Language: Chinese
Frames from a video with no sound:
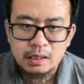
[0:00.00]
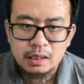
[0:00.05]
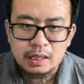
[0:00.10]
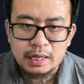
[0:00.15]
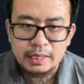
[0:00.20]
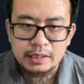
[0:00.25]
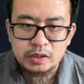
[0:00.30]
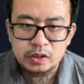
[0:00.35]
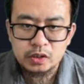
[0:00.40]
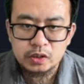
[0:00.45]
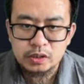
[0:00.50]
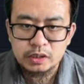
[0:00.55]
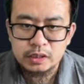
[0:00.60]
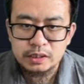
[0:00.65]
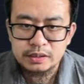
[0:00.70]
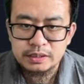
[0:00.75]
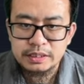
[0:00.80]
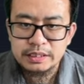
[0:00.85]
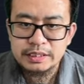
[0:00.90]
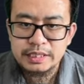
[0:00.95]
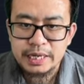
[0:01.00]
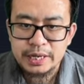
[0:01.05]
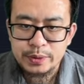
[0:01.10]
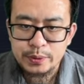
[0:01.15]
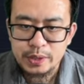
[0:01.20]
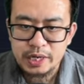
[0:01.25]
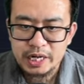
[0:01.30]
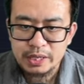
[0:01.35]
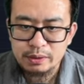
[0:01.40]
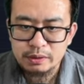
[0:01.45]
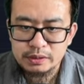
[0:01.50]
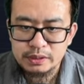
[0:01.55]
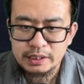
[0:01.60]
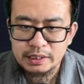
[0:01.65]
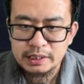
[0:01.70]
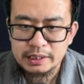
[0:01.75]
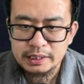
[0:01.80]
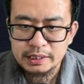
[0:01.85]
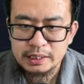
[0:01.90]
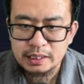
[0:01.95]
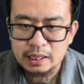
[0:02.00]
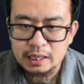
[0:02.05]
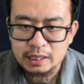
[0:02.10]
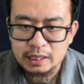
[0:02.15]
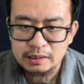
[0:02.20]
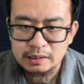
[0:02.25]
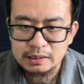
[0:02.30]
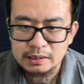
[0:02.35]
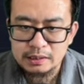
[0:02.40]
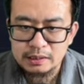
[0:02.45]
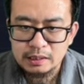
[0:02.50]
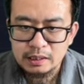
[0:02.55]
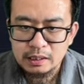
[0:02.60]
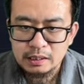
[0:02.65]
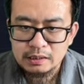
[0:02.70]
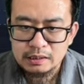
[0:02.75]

还是这个低点越来越低的一个行情。